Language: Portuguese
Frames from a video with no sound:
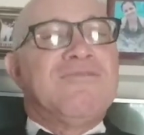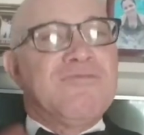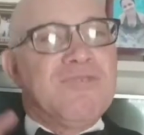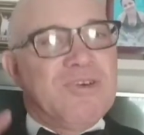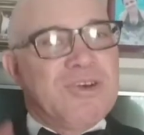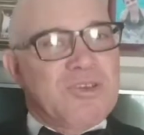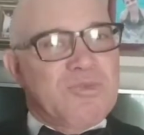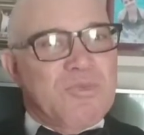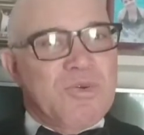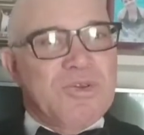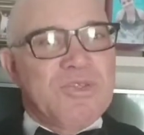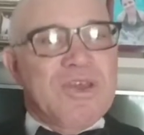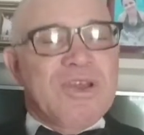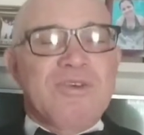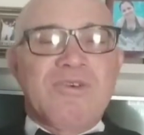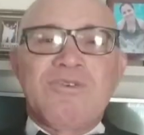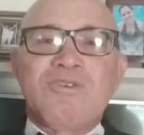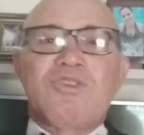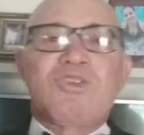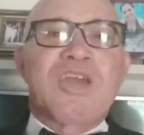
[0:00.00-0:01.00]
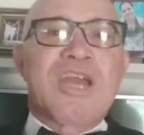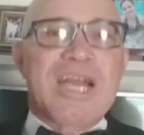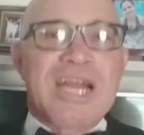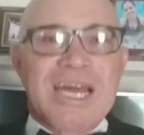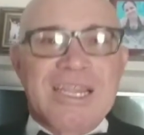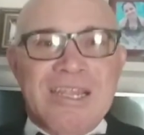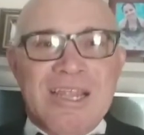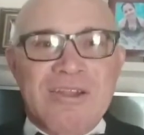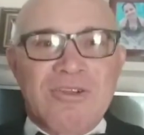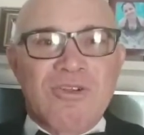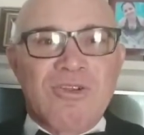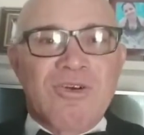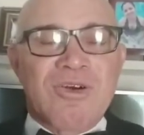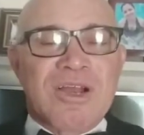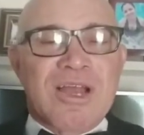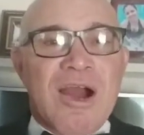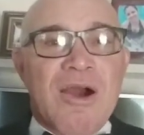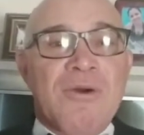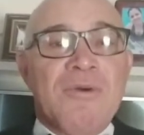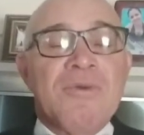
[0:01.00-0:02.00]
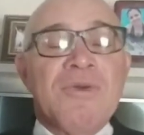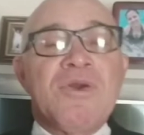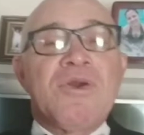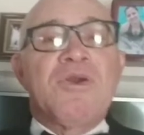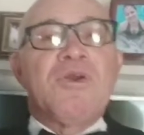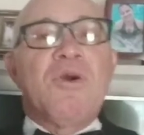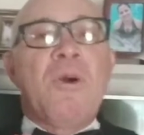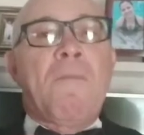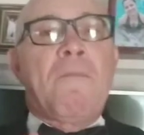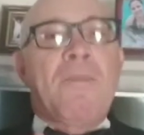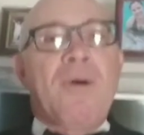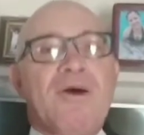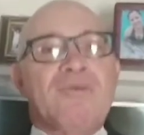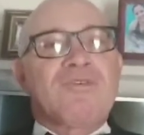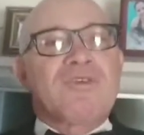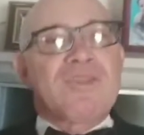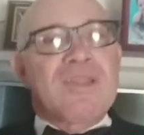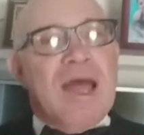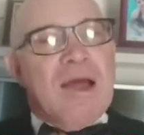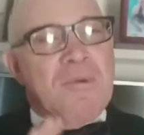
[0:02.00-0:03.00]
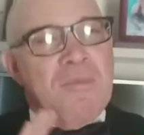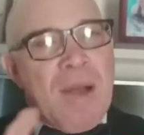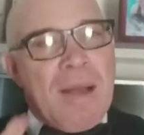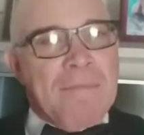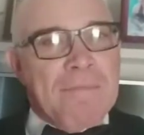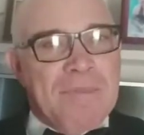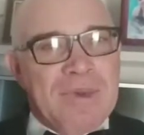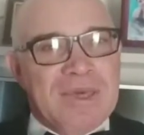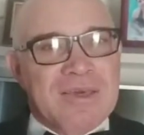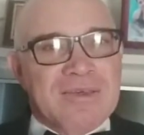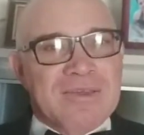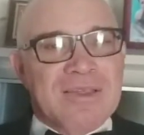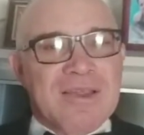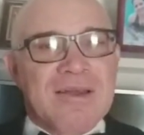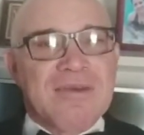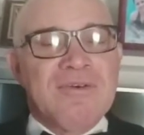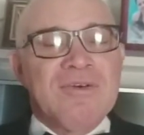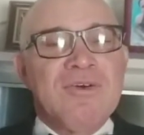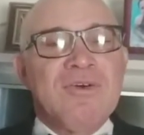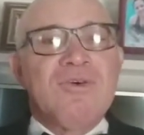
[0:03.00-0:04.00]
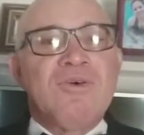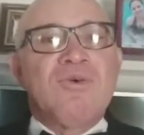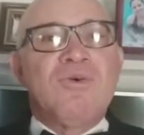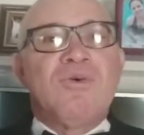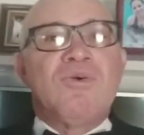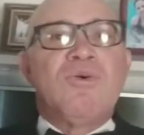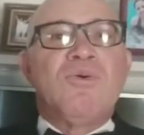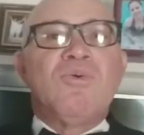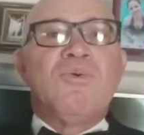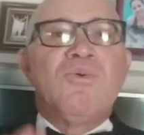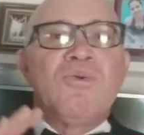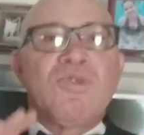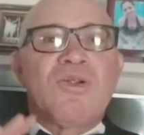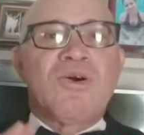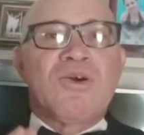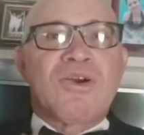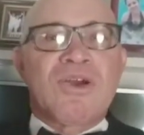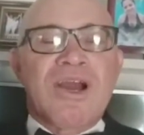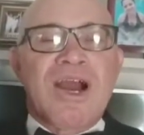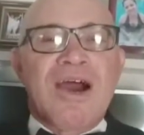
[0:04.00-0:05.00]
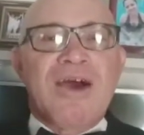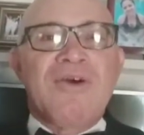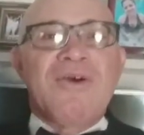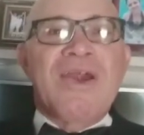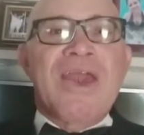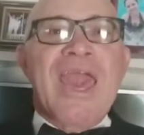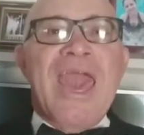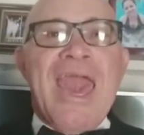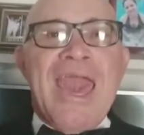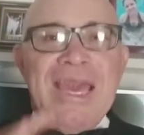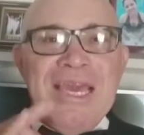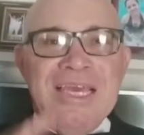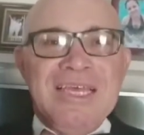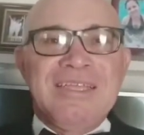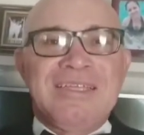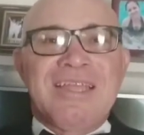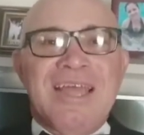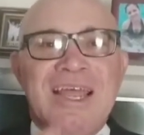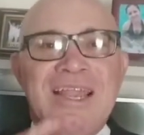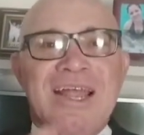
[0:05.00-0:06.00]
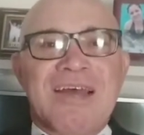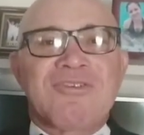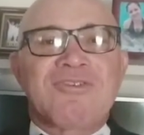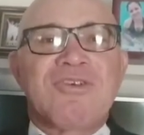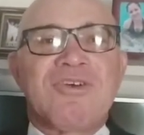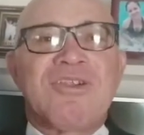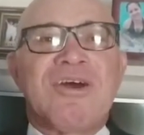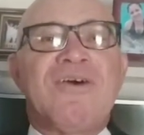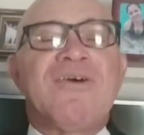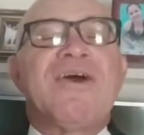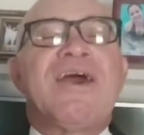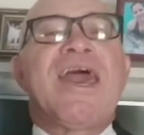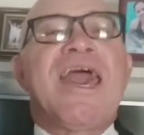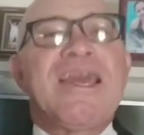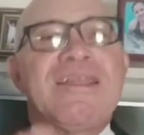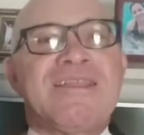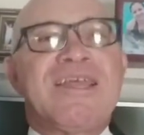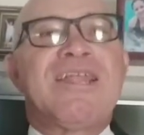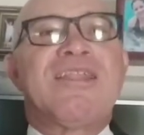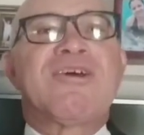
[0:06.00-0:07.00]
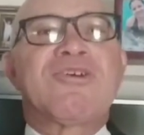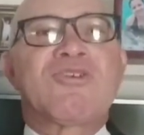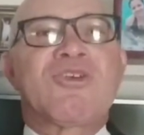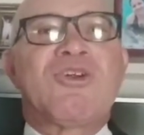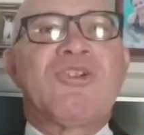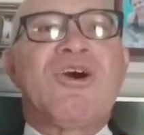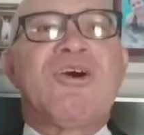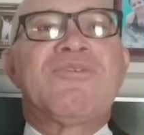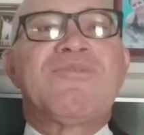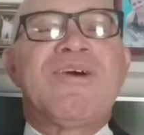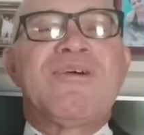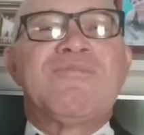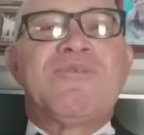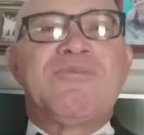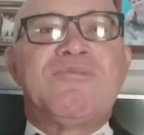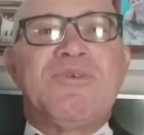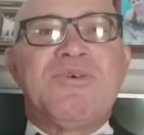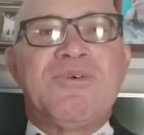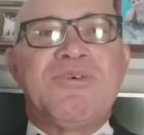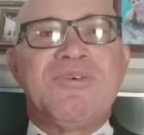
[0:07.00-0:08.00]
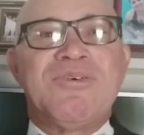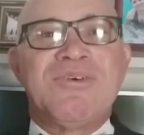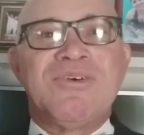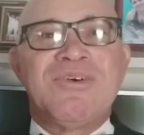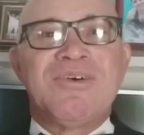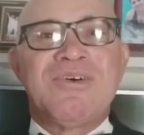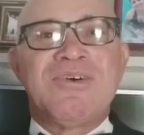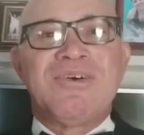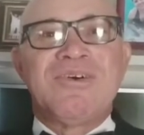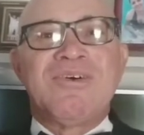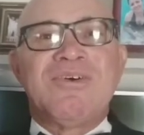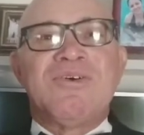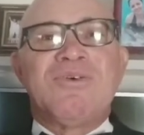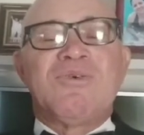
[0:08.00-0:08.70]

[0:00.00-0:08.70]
vou responder quando chegar no local. Eu posso dar uma pista. O local é internacional. É internacional, não é, meu amor? Sim.